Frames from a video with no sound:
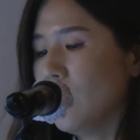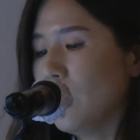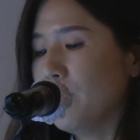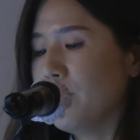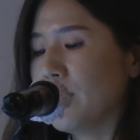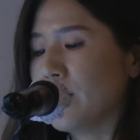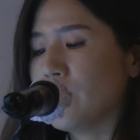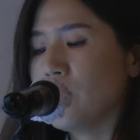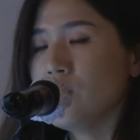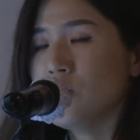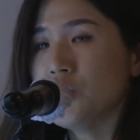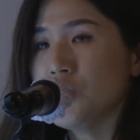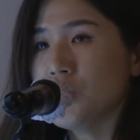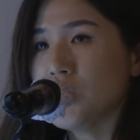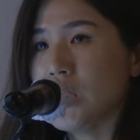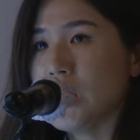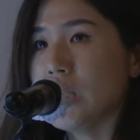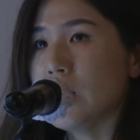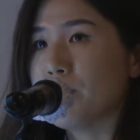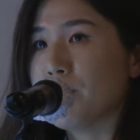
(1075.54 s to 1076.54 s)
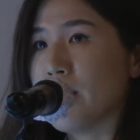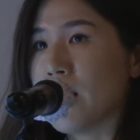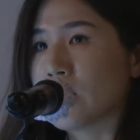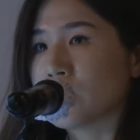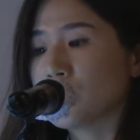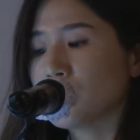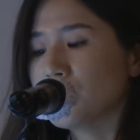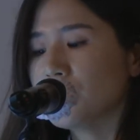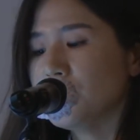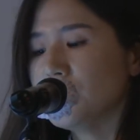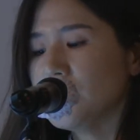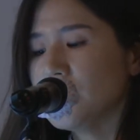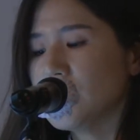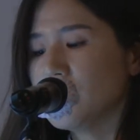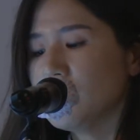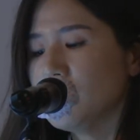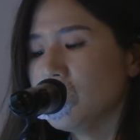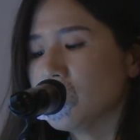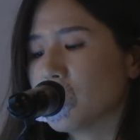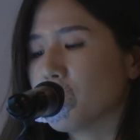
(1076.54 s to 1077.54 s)
100년 전에 방정
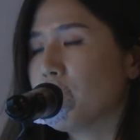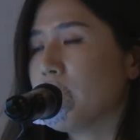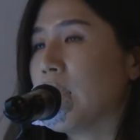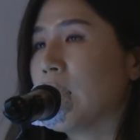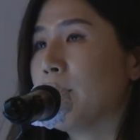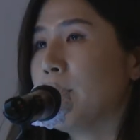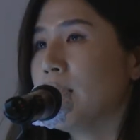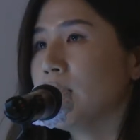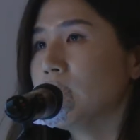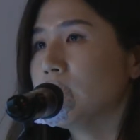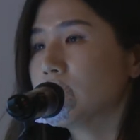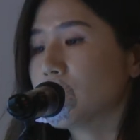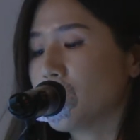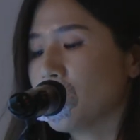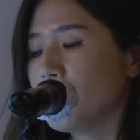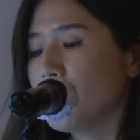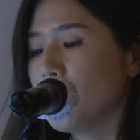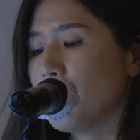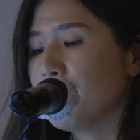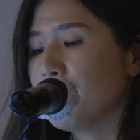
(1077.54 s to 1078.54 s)
선생님은 말판에서